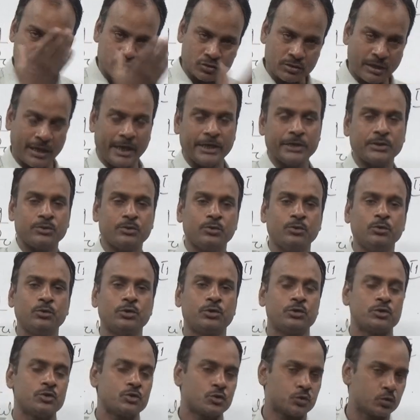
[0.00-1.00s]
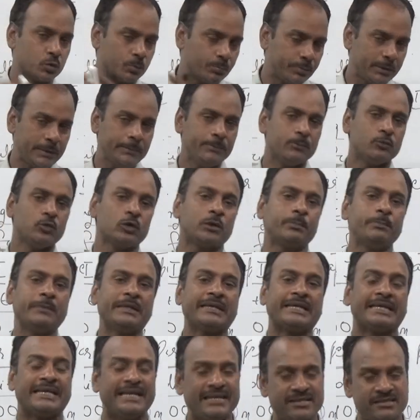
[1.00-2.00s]
हाई कोर्ट सुप्रीम कोर्ट में
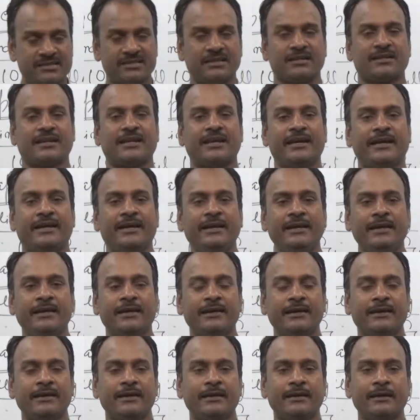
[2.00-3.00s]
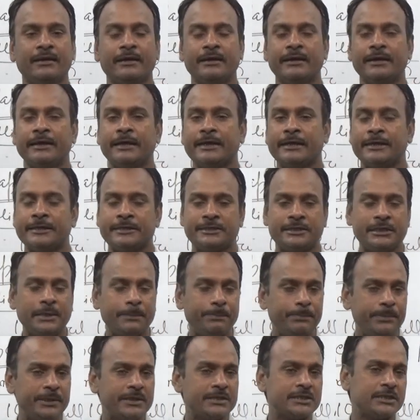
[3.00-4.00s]
केस चल रहा है
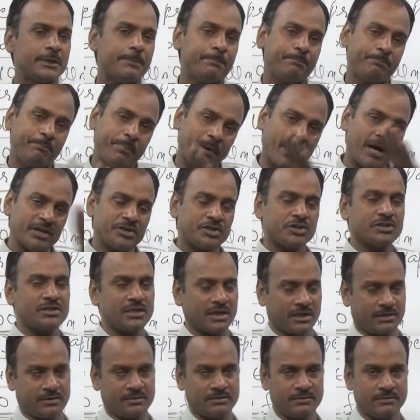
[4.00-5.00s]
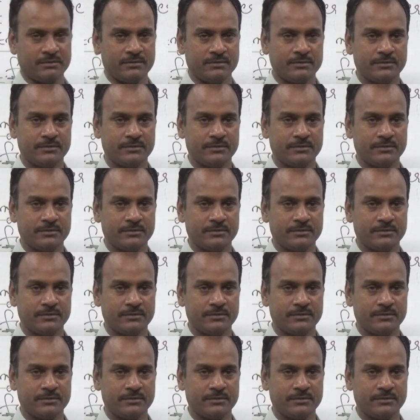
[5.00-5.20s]
जेपीएससी पांच तक